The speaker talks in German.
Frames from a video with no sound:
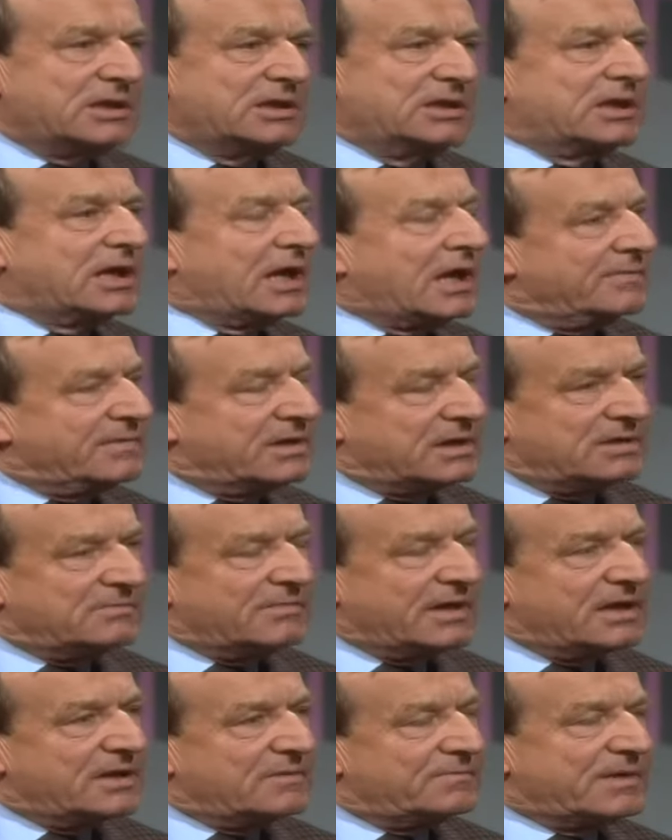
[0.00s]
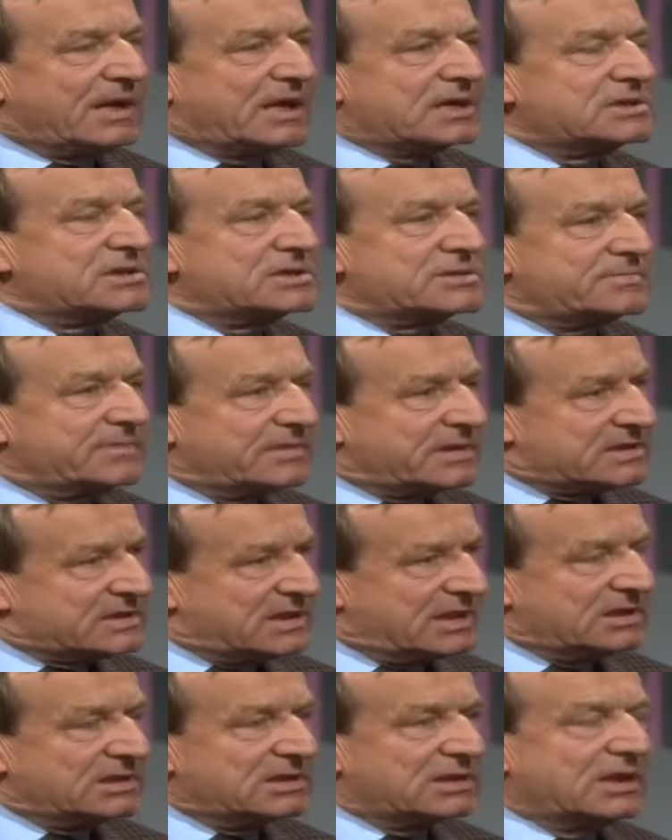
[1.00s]
Ich habe in meiner Praxis
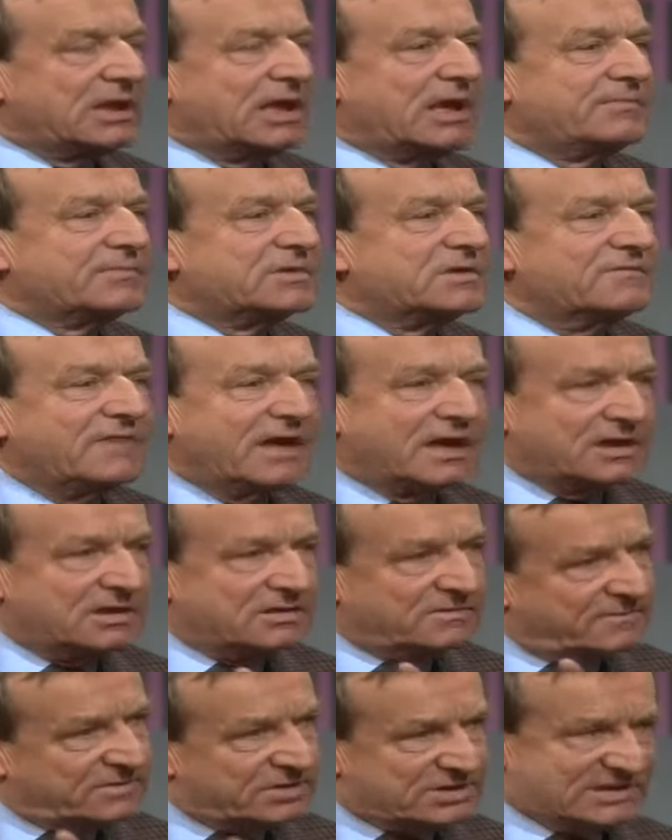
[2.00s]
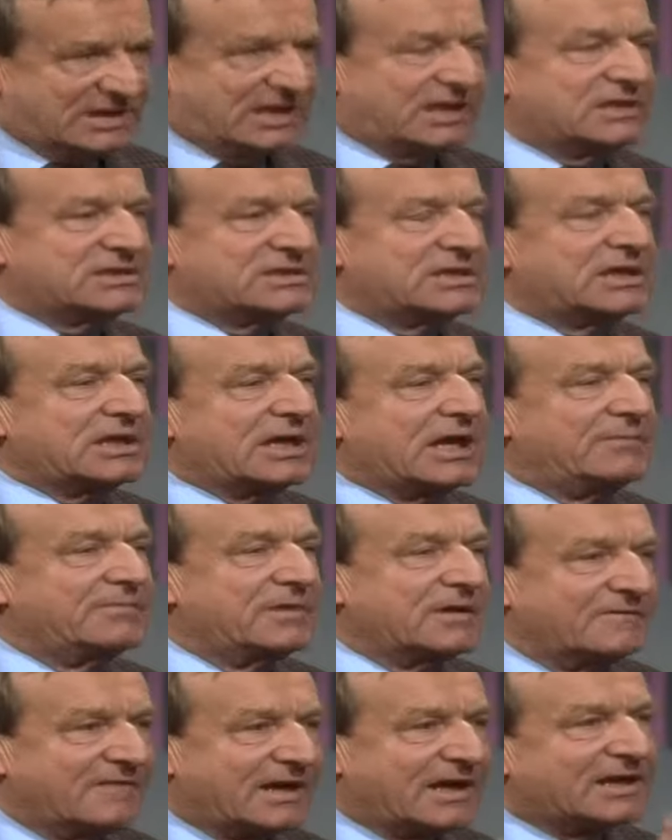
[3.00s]
Patienten gehabt, die waren 60,
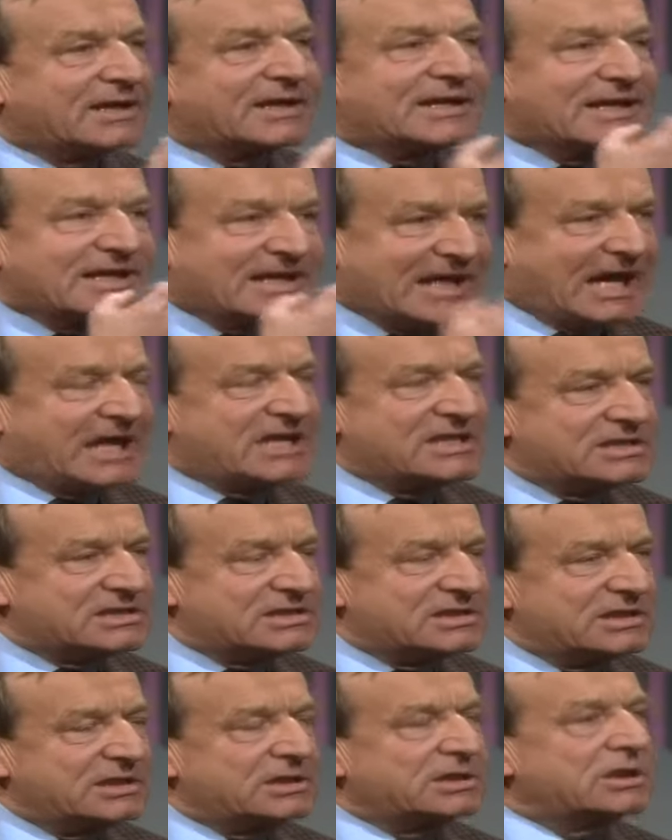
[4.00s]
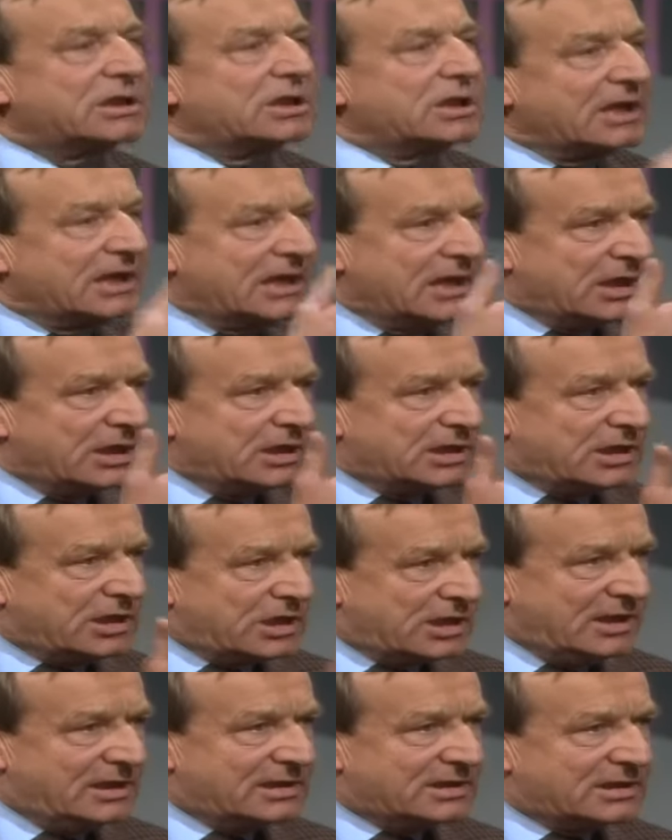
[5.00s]
aber waren geistig
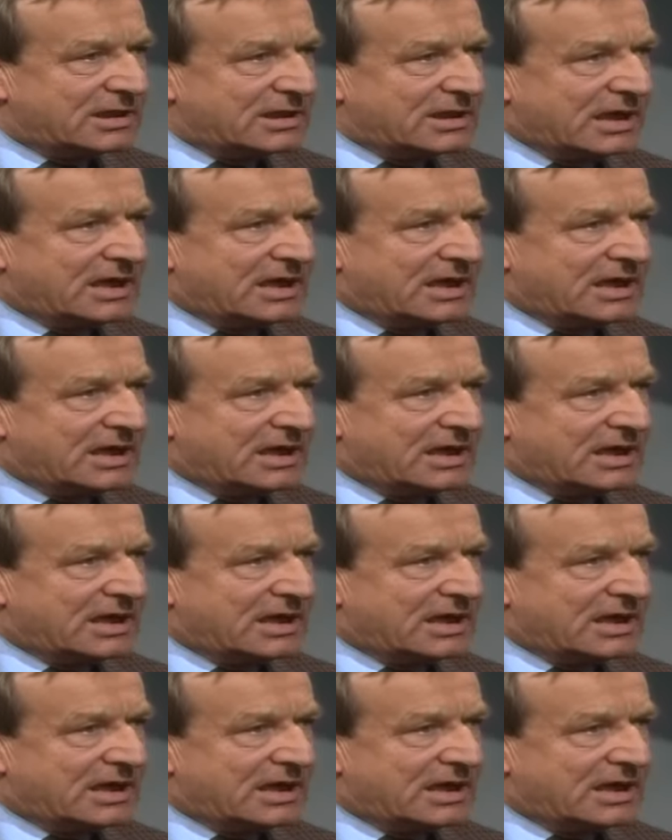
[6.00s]
älter